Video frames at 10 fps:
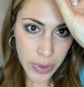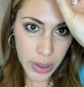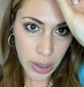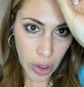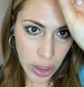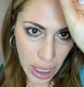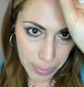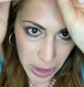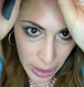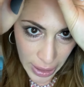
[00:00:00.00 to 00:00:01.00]
Genau, hier
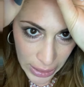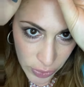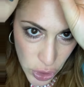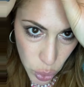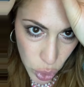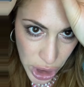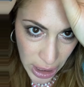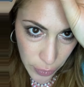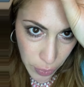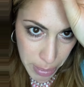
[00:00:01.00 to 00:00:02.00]
habt ihr dann etwas
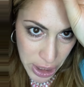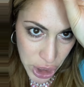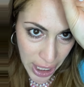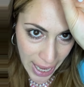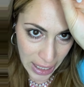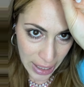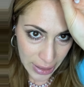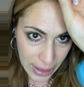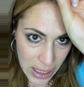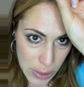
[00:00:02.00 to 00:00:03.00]
Rückstände vom Magic Eyeliner
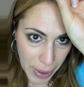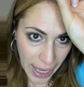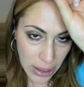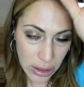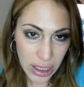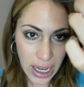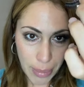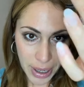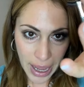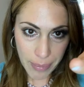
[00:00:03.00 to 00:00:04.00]
transparent, den kann
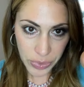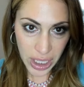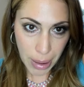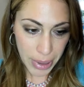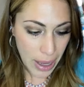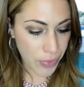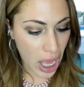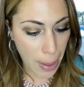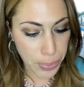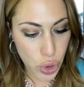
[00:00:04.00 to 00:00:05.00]
man, die kann man einfach
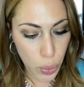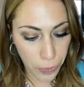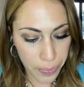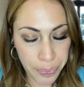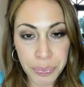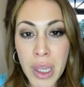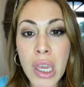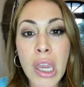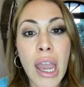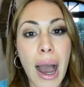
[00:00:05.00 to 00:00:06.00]
abzupfen.
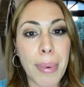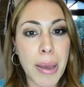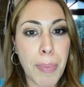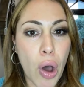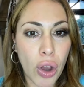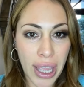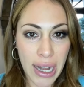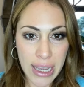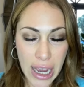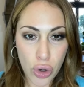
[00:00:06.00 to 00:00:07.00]
Aber ihr braucht keine
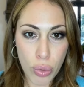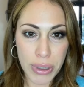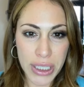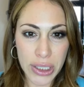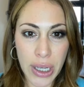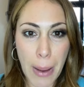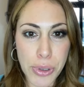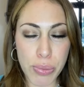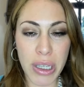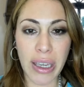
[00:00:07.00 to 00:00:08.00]
herkömmlichen
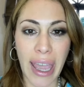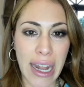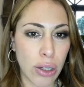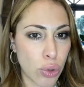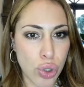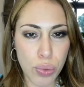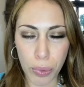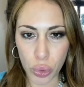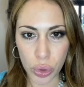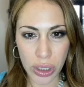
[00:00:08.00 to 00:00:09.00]

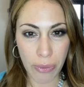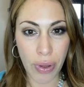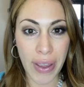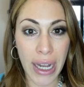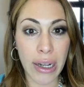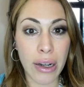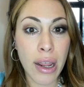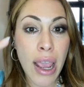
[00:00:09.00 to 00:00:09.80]
Abschminkreinigungsprodukte verwenden,